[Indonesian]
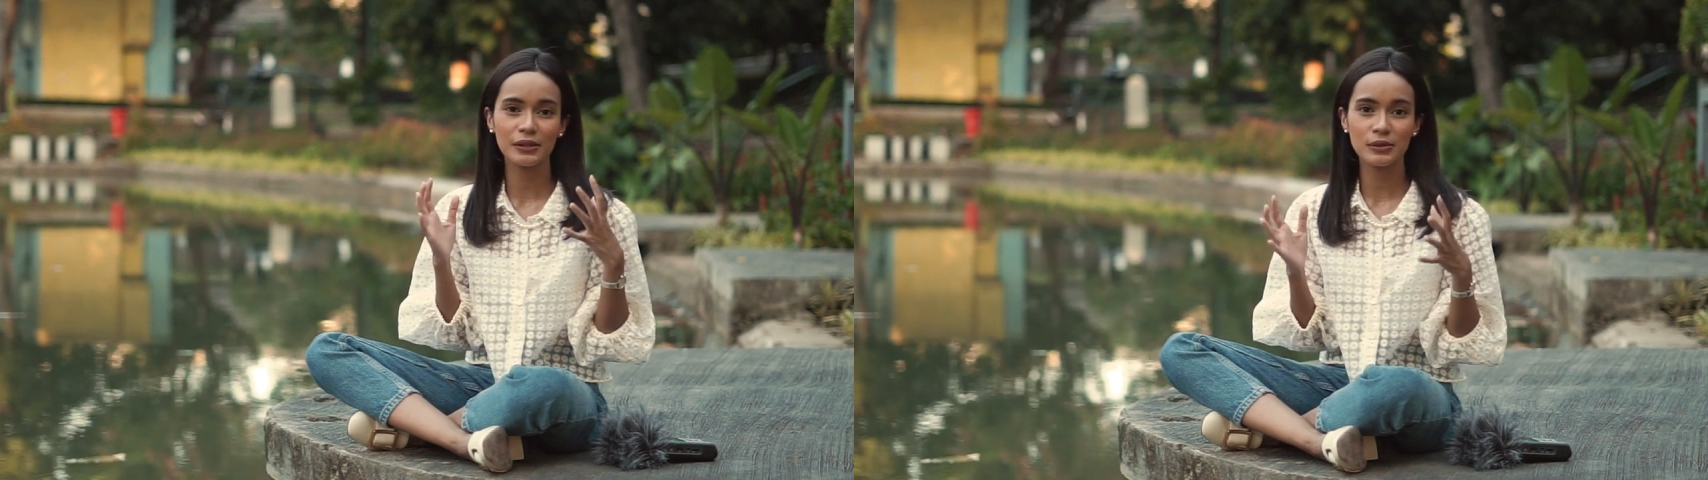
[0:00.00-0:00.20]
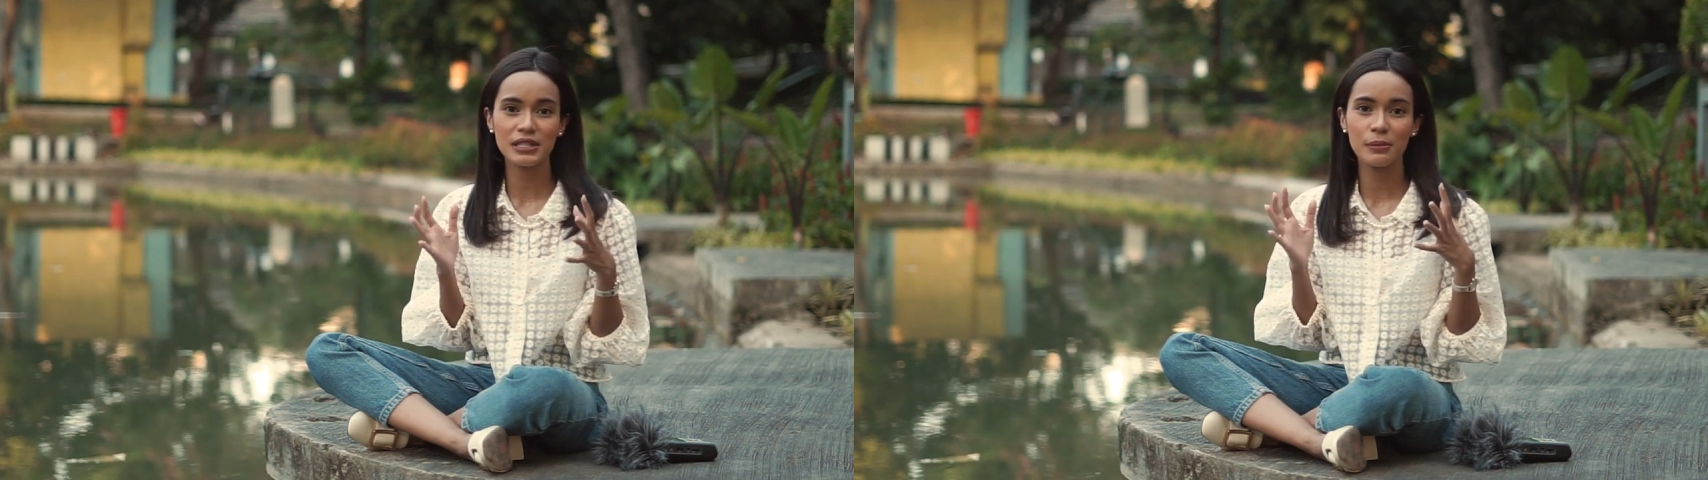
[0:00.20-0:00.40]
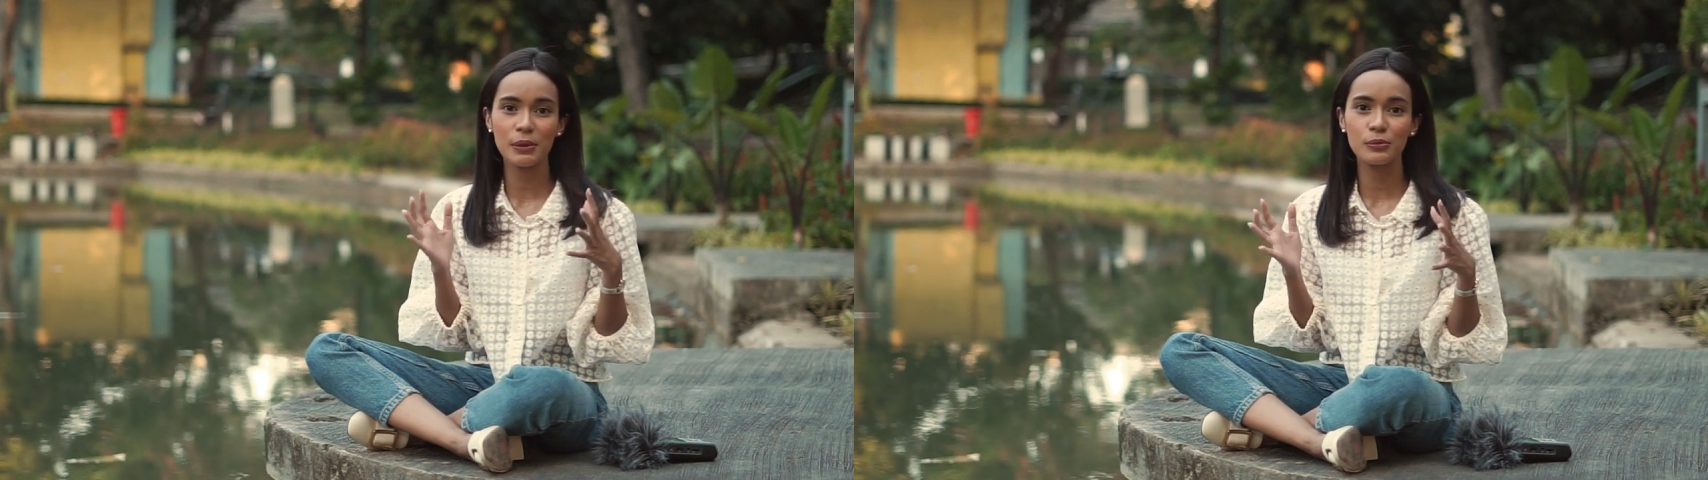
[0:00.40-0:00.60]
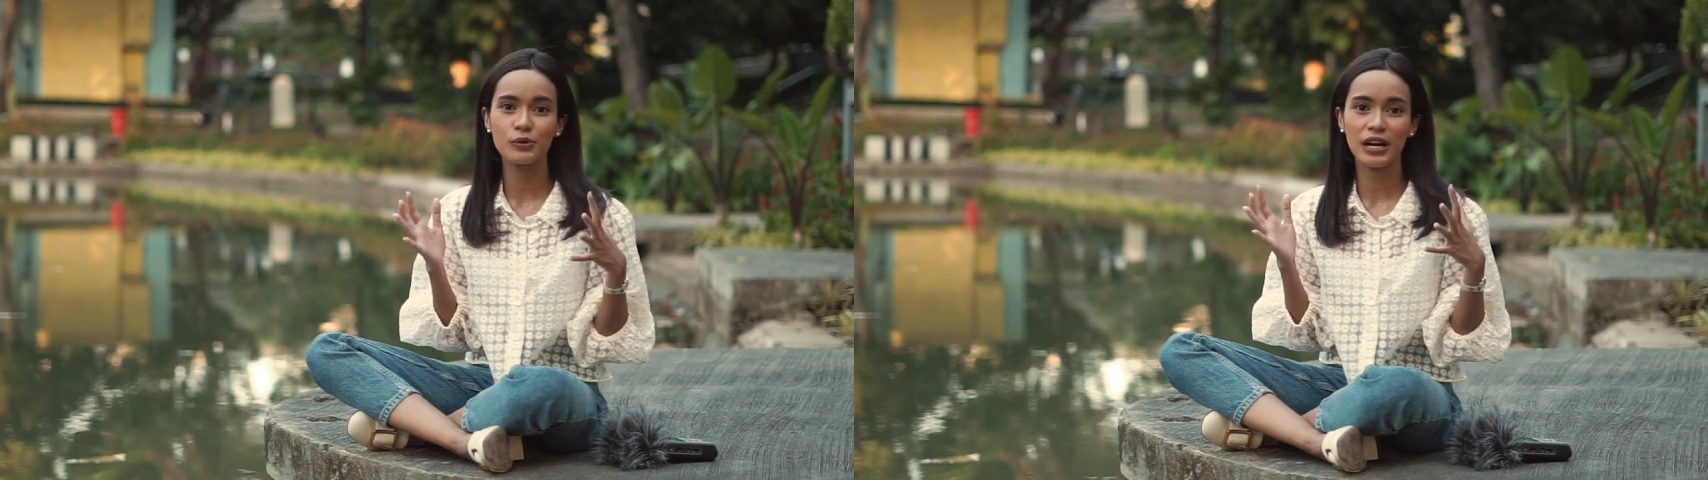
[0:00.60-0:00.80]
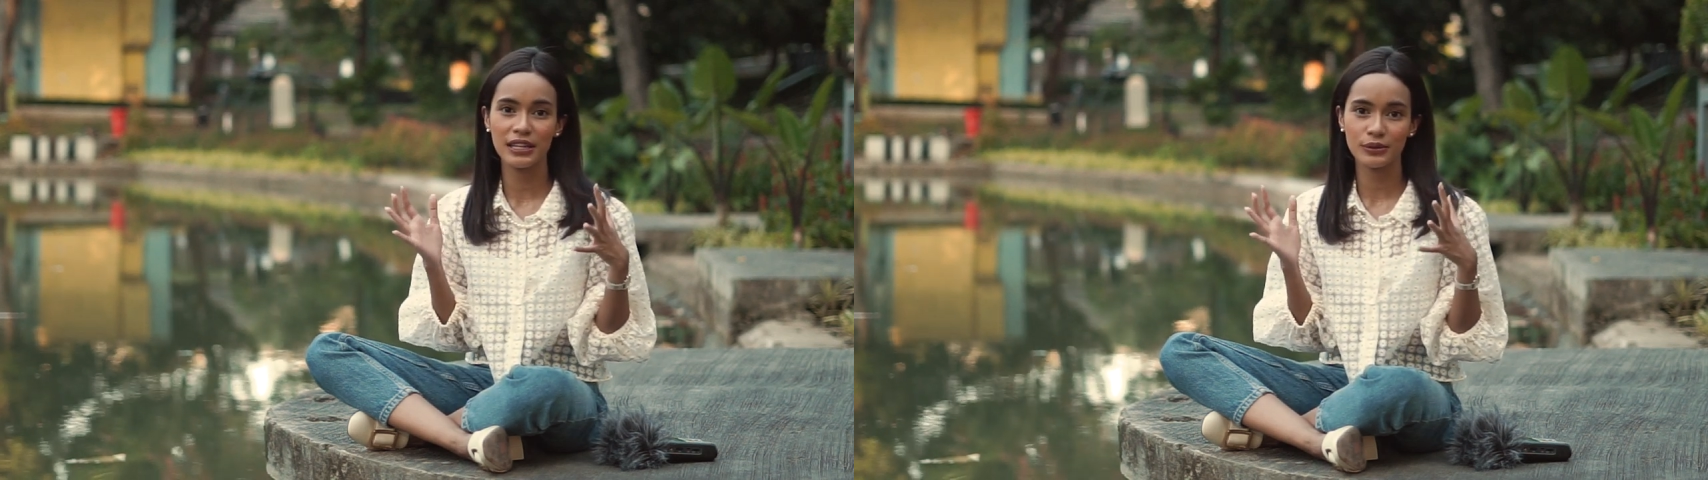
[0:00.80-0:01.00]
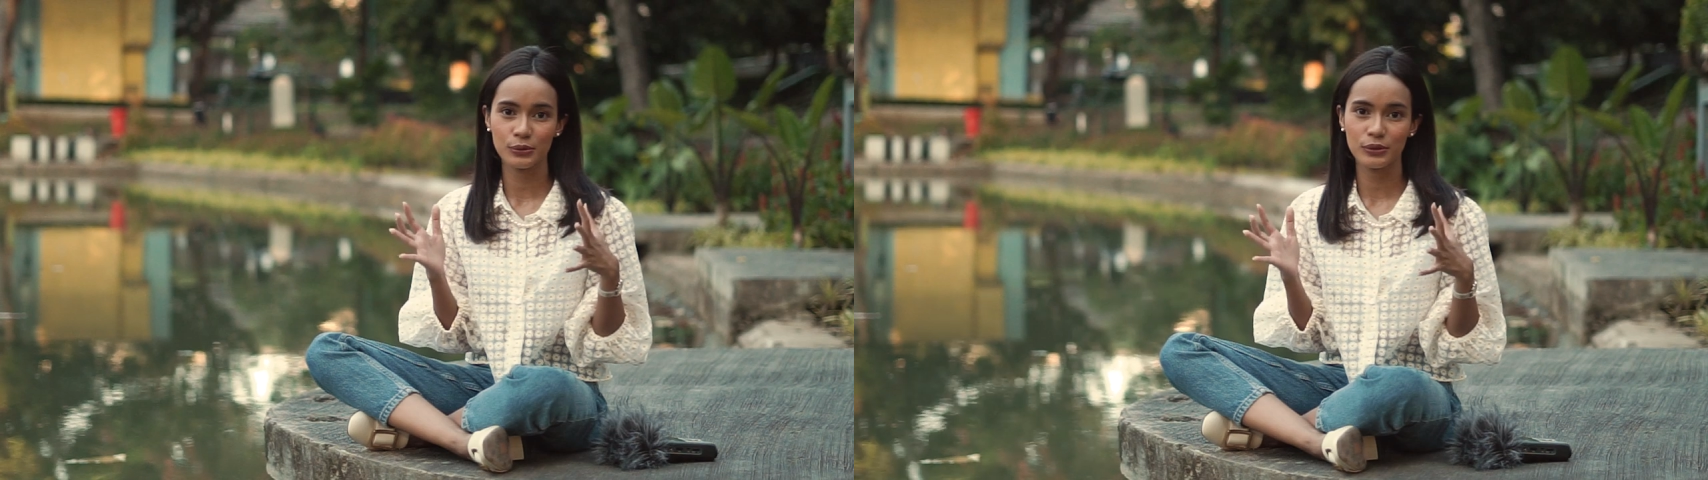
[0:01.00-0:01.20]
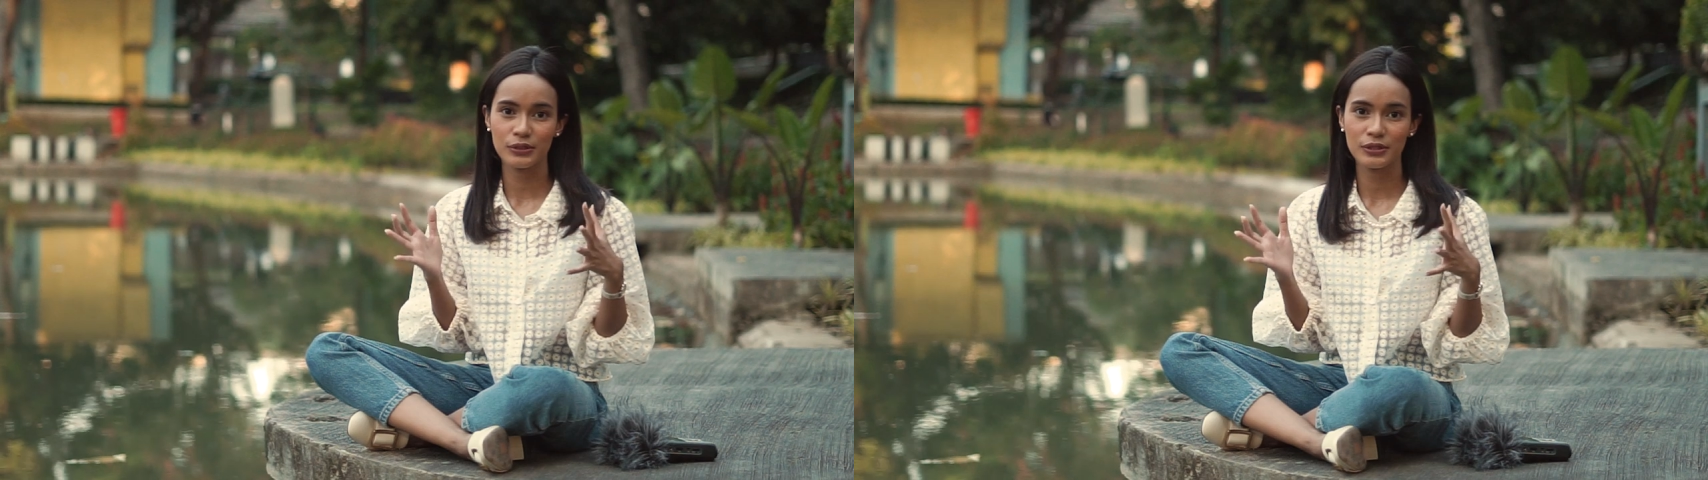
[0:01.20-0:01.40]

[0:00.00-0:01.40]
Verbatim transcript: terus sama bunga itu